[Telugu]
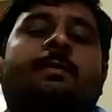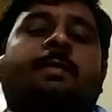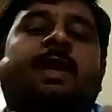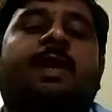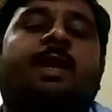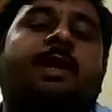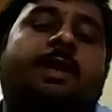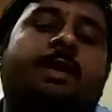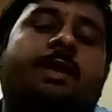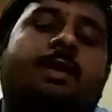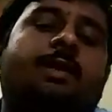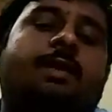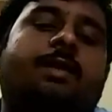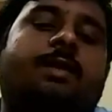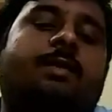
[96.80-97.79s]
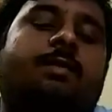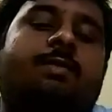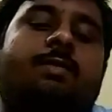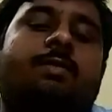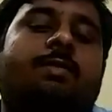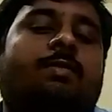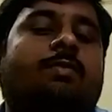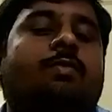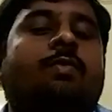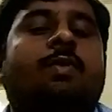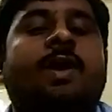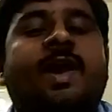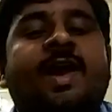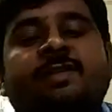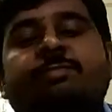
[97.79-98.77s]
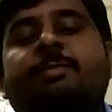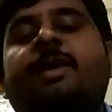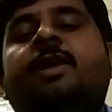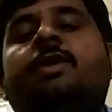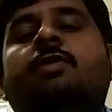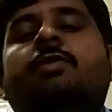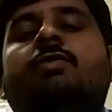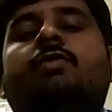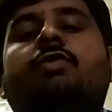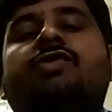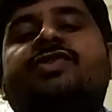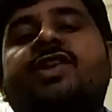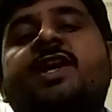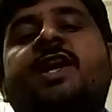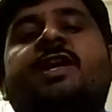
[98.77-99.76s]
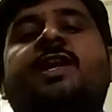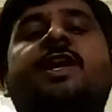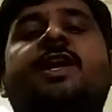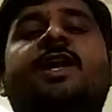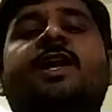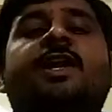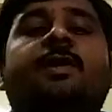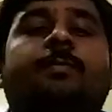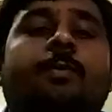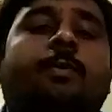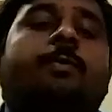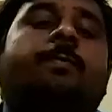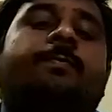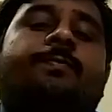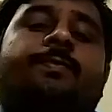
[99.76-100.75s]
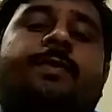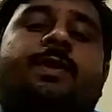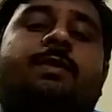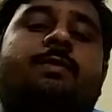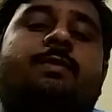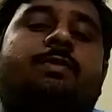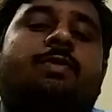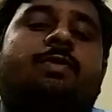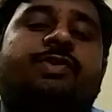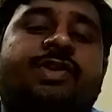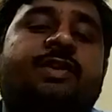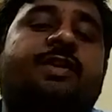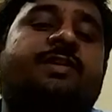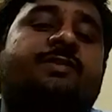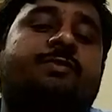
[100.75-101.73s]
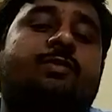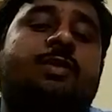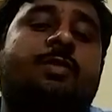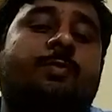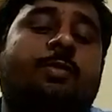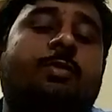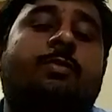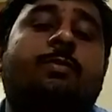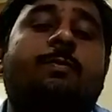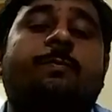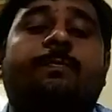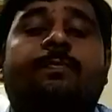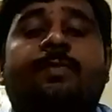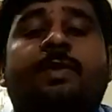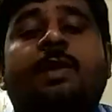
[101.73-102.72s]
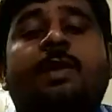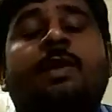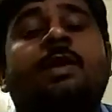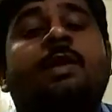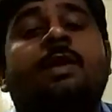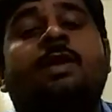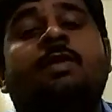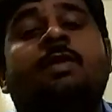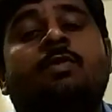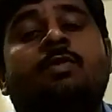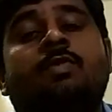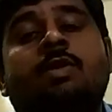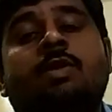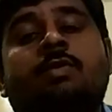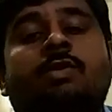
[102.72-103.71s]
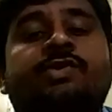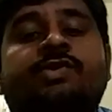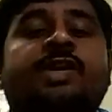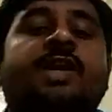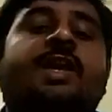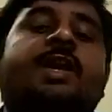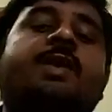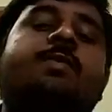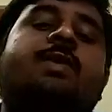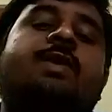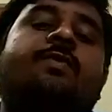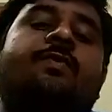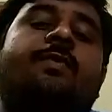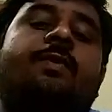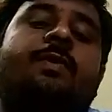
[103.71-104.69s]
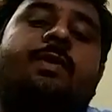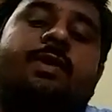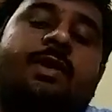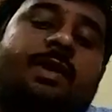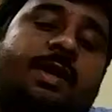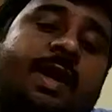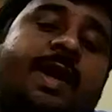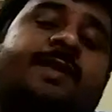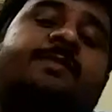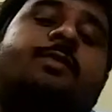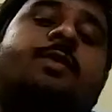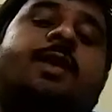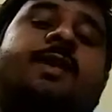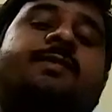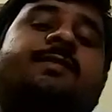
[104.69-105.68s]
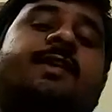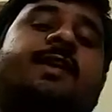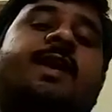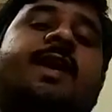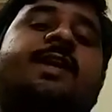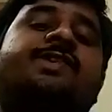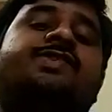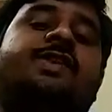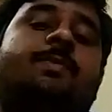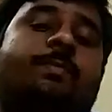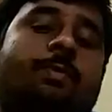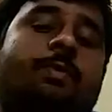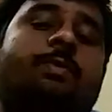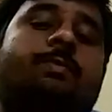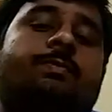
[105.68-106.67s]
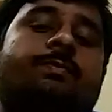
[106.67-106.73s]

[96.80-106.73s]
మరి ఒక యాస్పిరెంట్ కోచింగ్ అటెండ్ అయినప్పుడు కోచింగ్ తీసుకున్నప్పుడు ఒక క్వశ్చన్కి ఒక క్లాస్లో ఆన్సర్ రాయించినప్పుడు